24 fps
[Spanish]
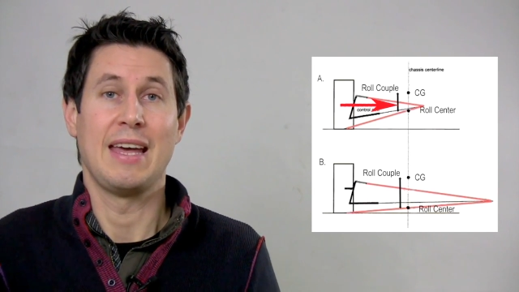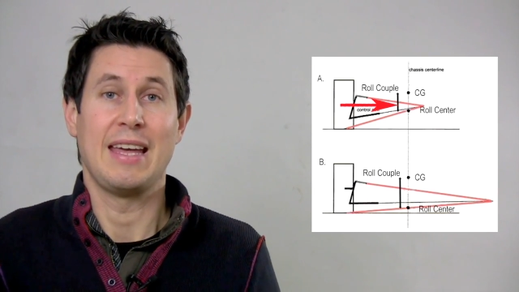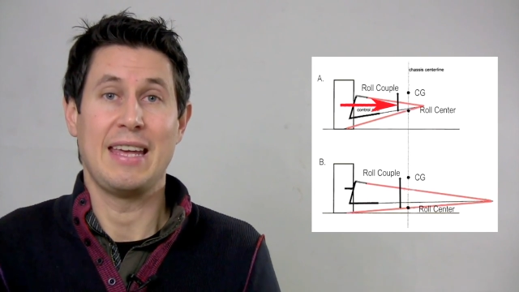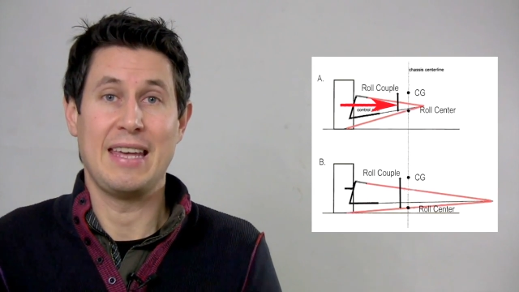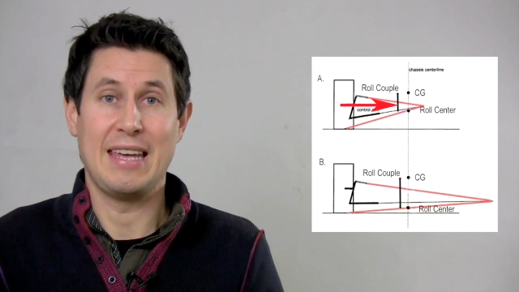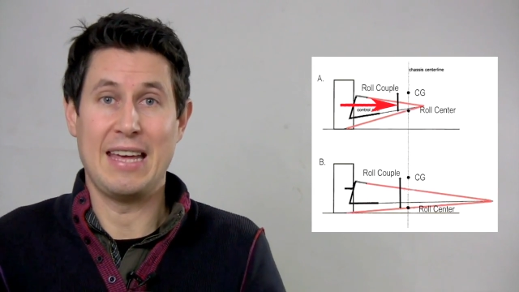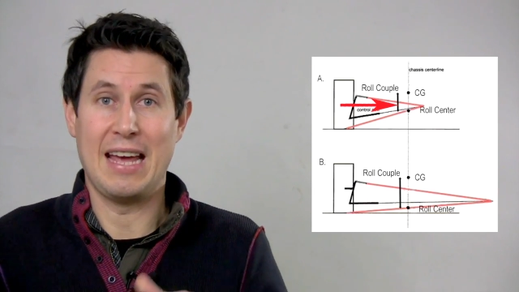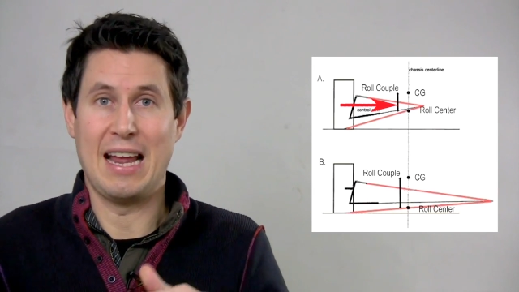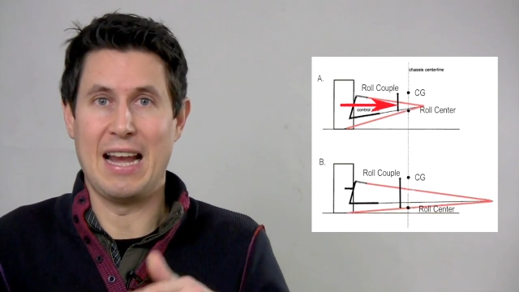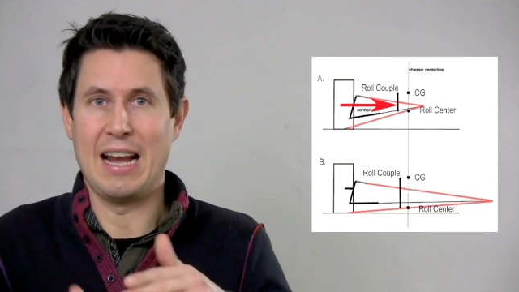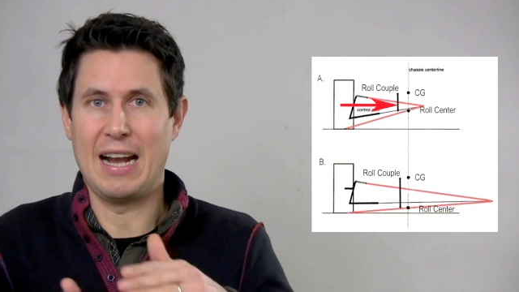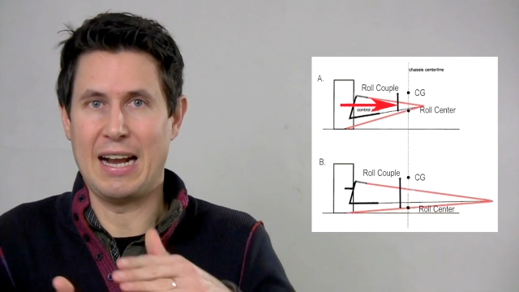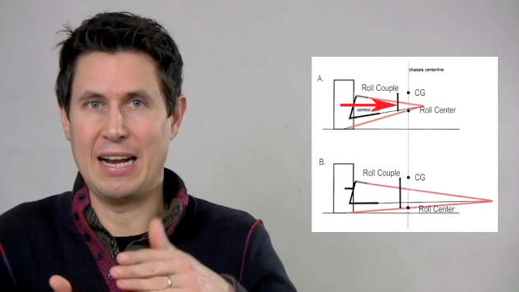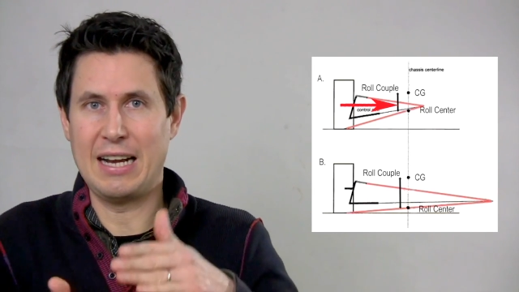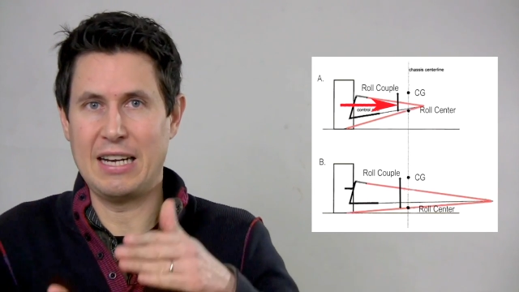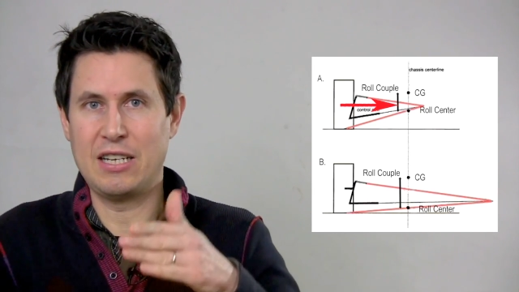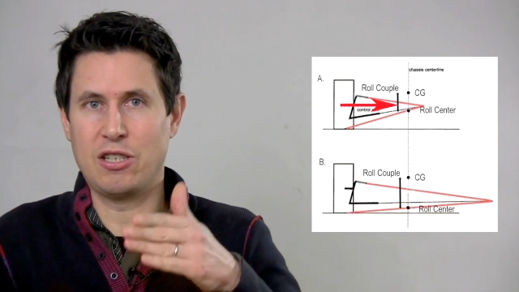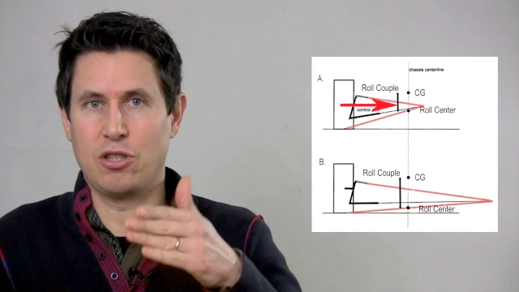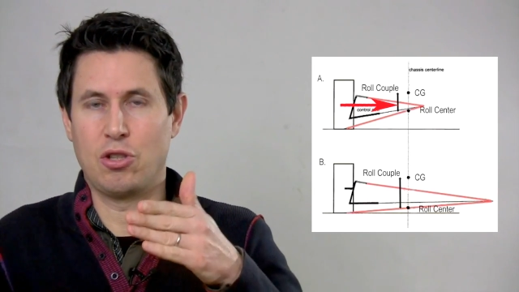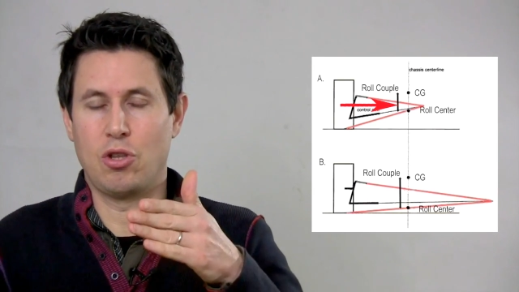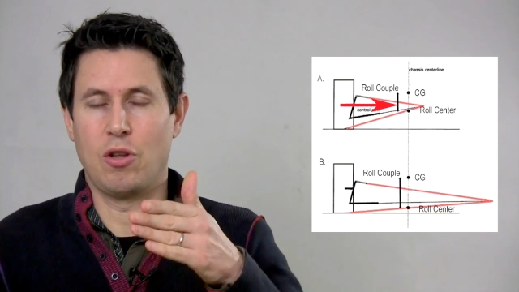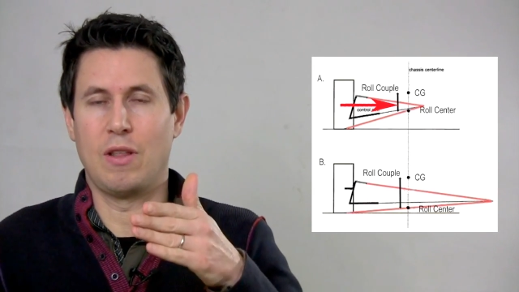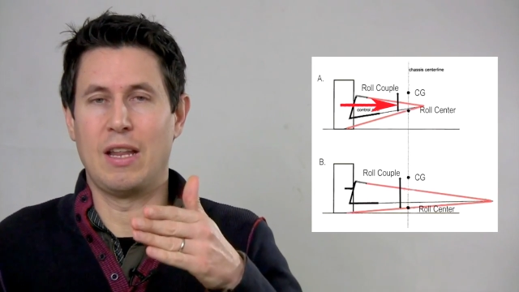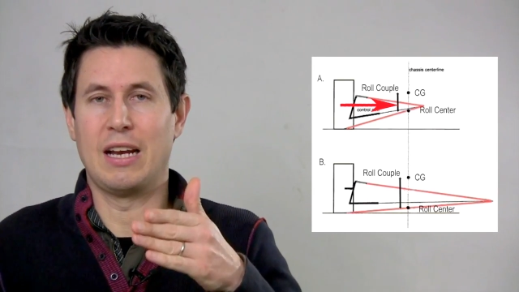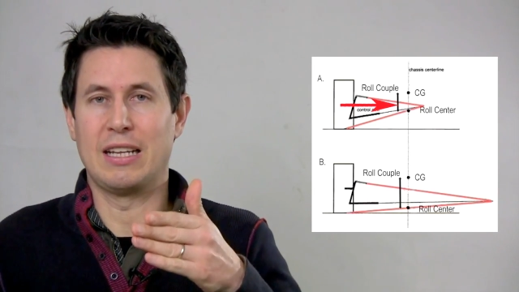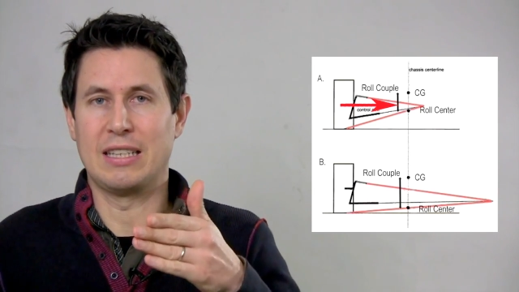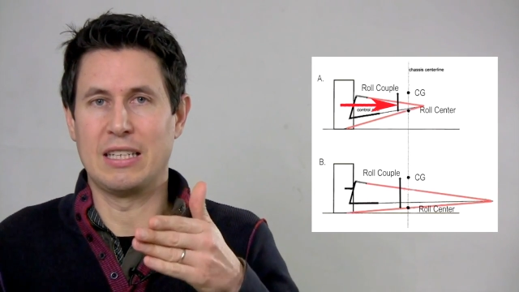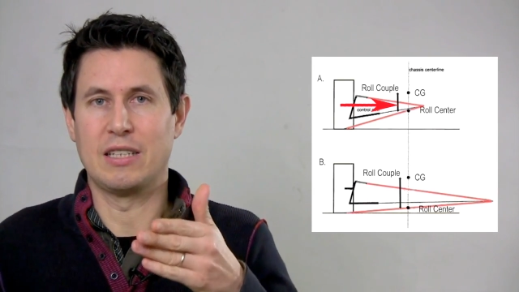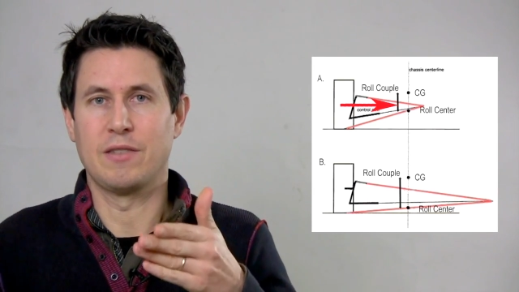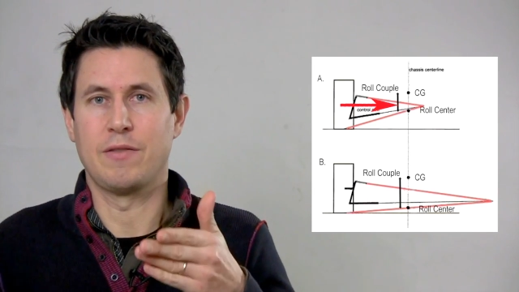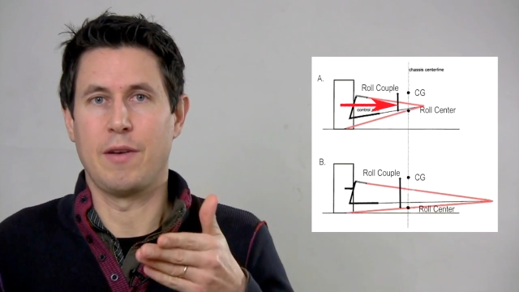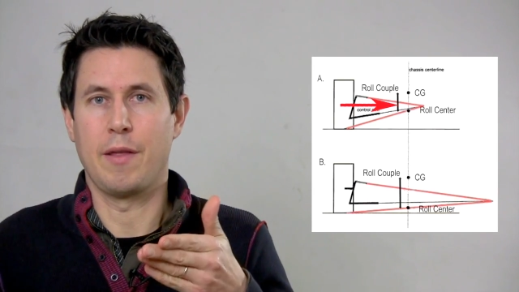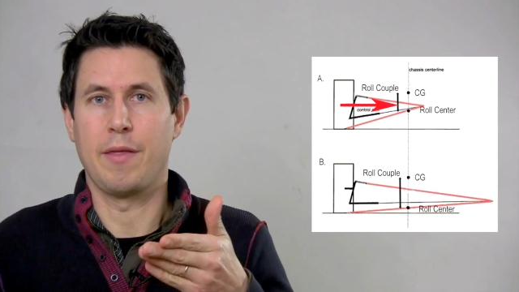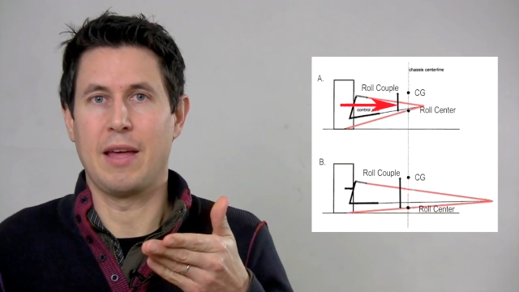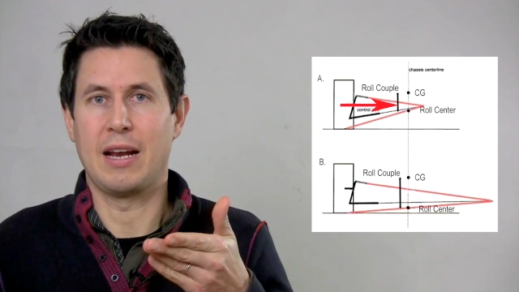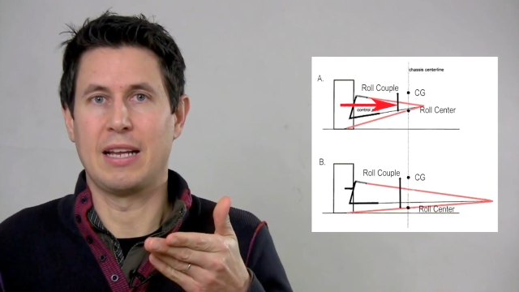Y el resto de la
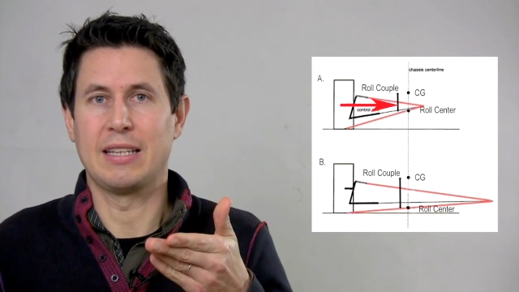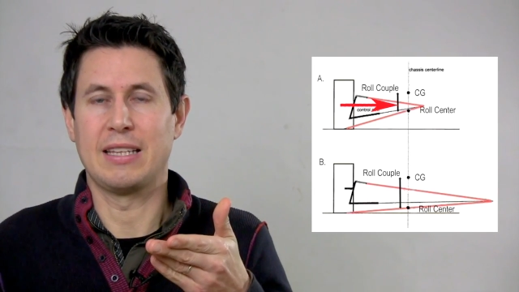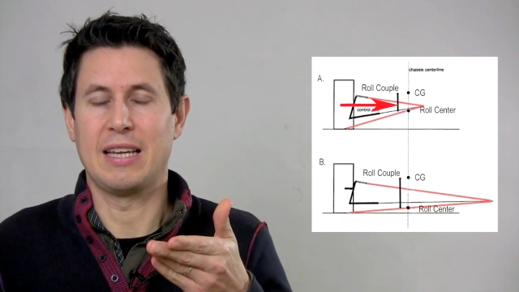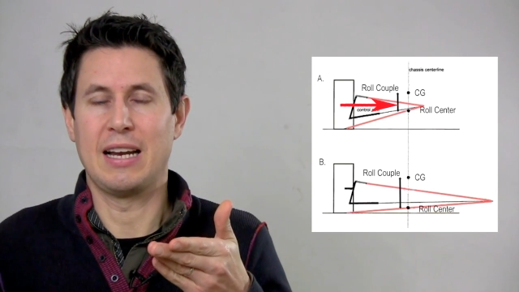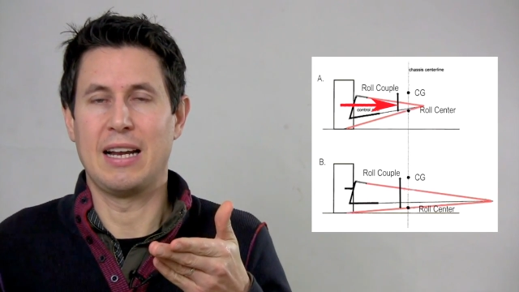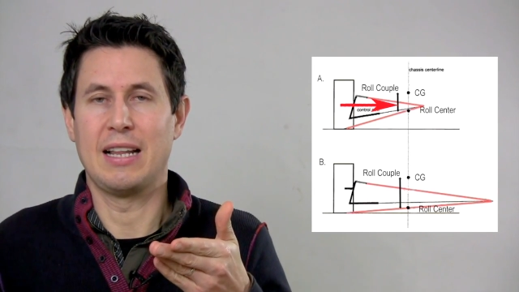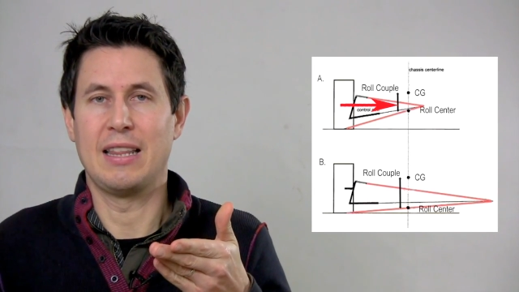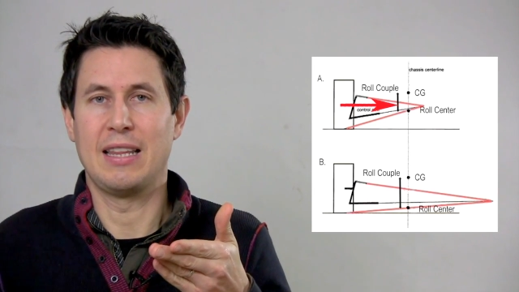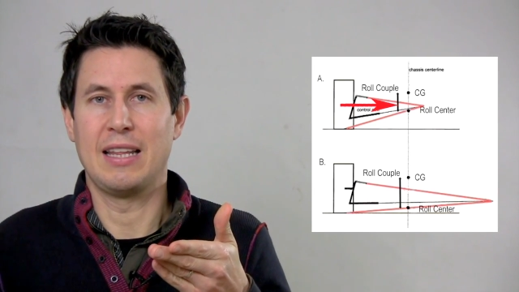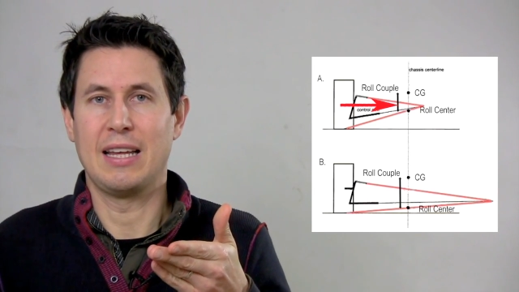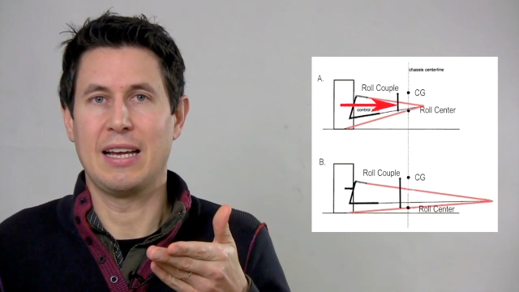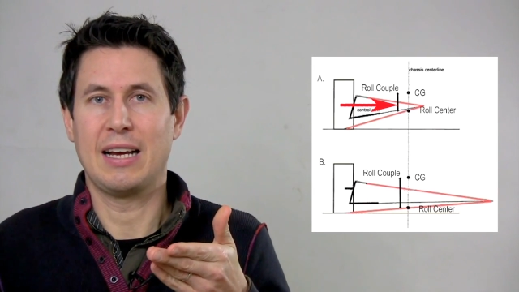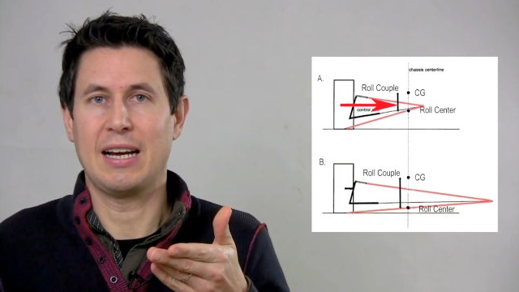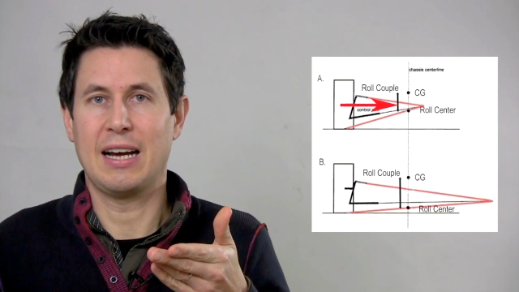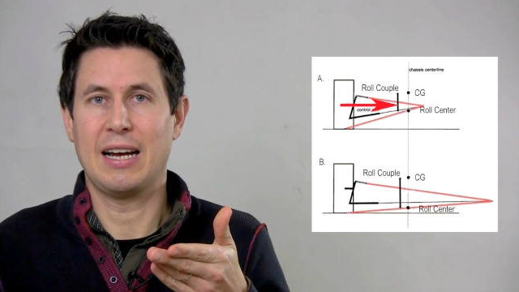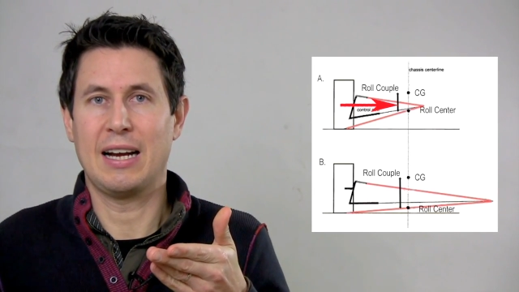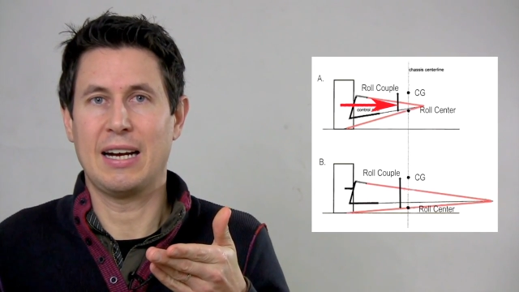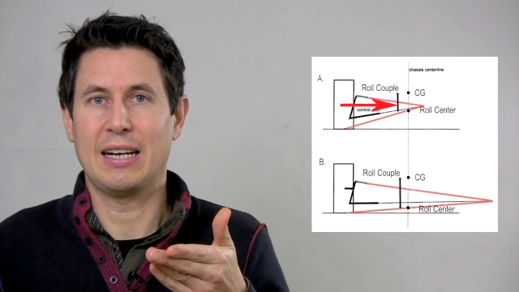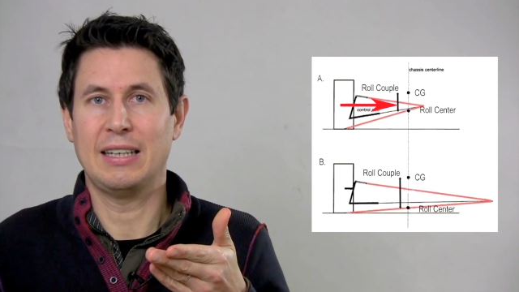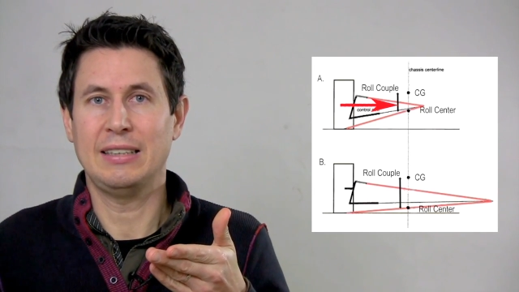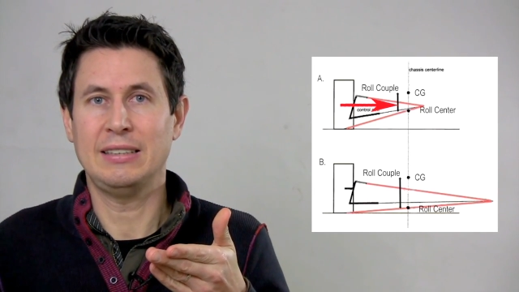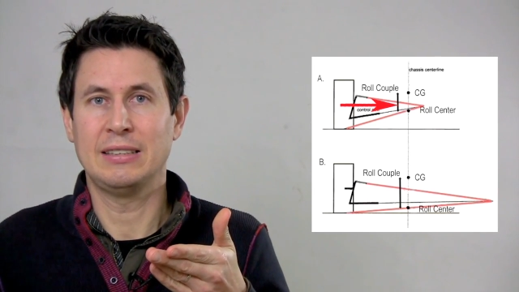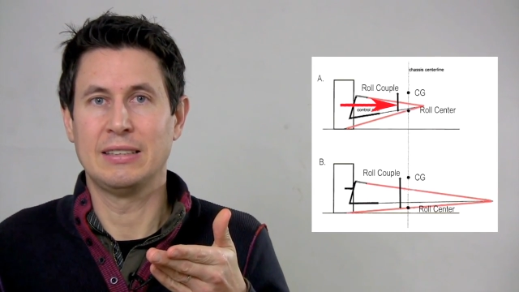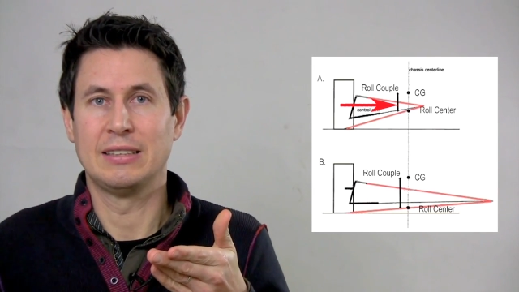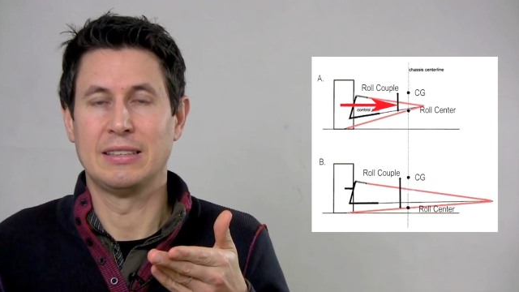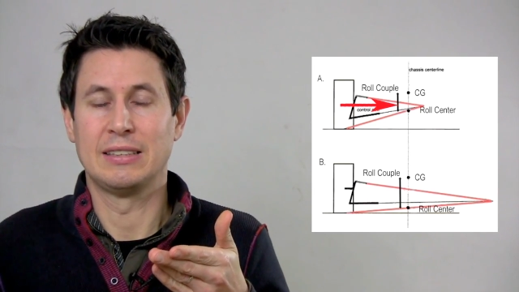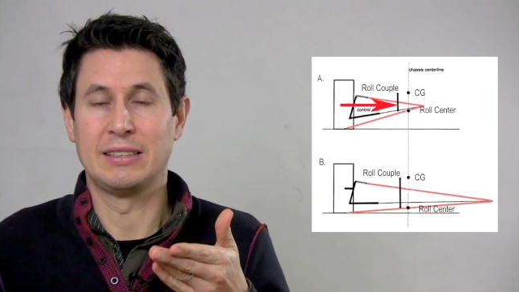transferencia lateral de cargas